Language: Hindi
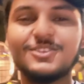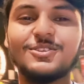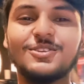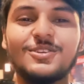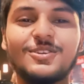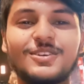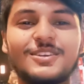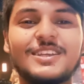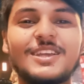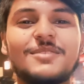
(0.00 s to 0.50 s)

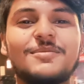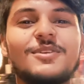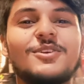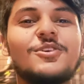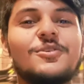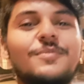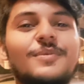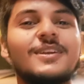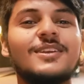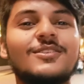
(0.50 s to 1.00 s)
तो ये भी
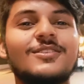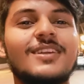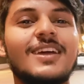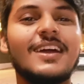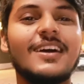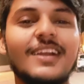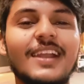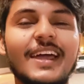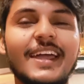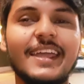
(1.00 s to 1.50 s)
ओपन होने
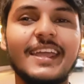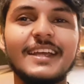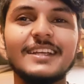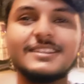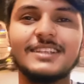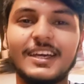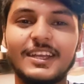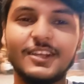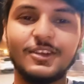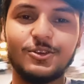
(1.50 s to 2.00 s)
वाला है
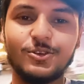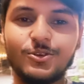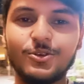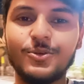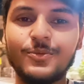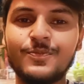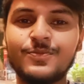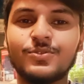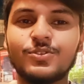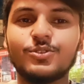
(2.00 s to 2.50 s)
एक तारीख को
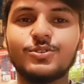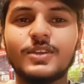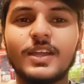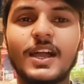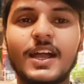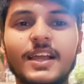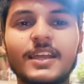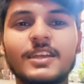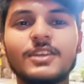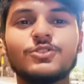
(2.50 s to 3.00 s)
तो
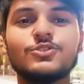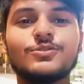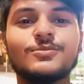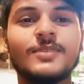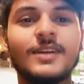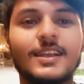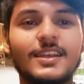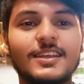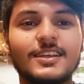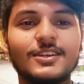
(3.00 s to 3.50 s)
यहाँ के जो
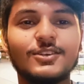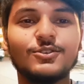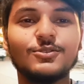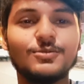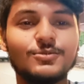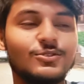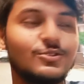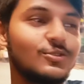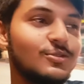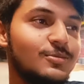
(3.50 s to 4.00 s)
मालिक हैं
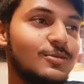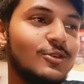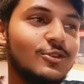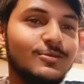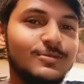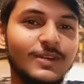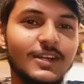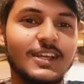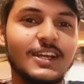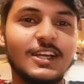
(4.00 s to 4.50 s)
वो तो
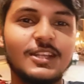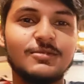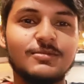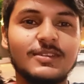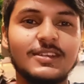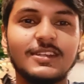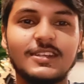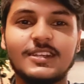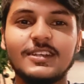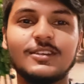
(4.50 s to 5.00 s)
बहुत बड़े
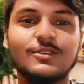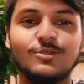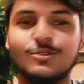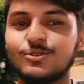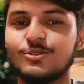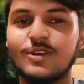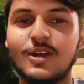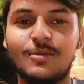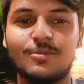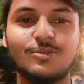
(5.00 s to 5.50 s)
आदमी हैं
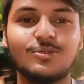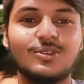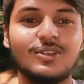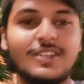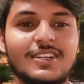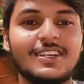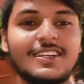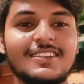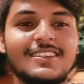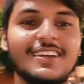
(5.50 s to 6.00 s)
तो आपको
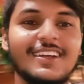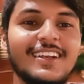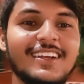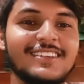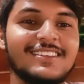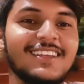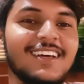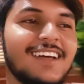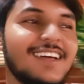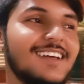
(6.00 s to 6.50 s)
देखने का ही
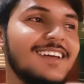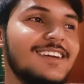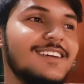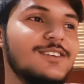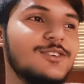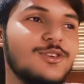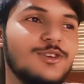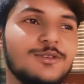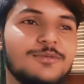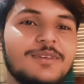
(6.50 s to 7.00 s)
लगता है
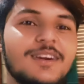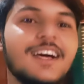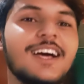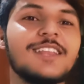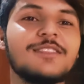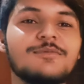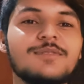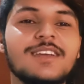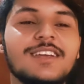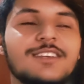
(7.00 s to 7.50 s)
कि बड़ा
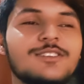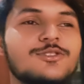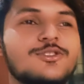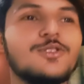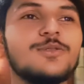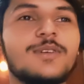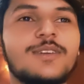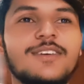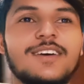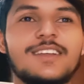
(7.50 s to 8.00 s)
आदमी ही
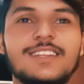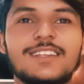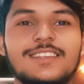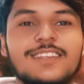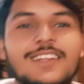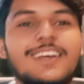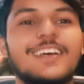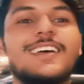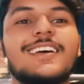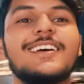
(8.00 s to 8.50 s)
इसको बनवा
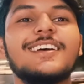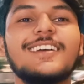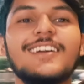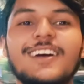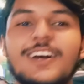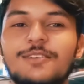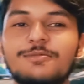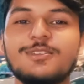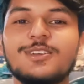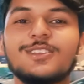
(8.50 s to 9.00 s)
सकता है
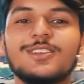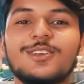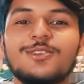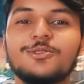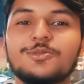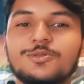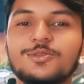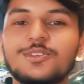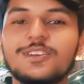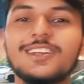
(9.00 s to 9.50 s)
हम जैसे
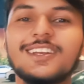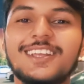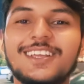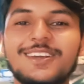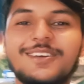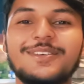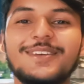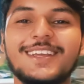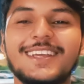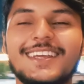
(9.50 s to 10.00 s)
लोग थोड़ी
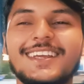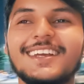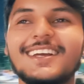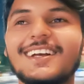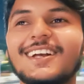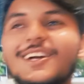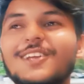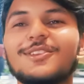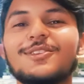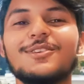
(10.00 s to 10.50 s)
नहीं अभी
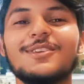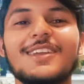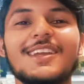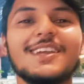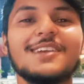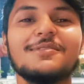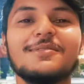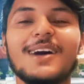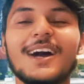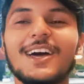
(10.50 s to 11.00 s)
तो
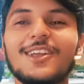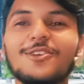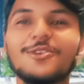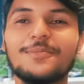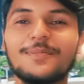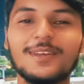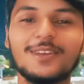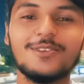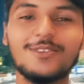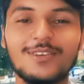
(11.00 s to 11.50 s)
ये बार
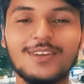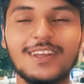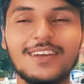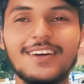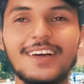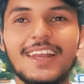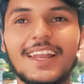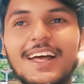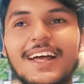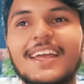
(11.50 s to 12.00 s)
ओपन होने
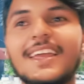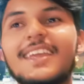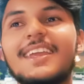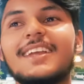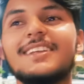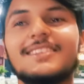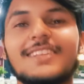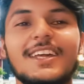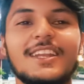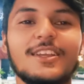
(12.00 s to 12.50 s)
वाला है
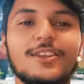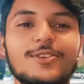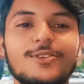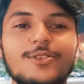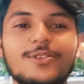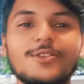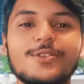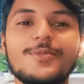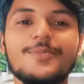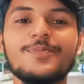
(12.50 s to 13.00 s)
एक तारीख
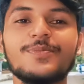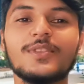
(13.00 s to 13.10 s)
को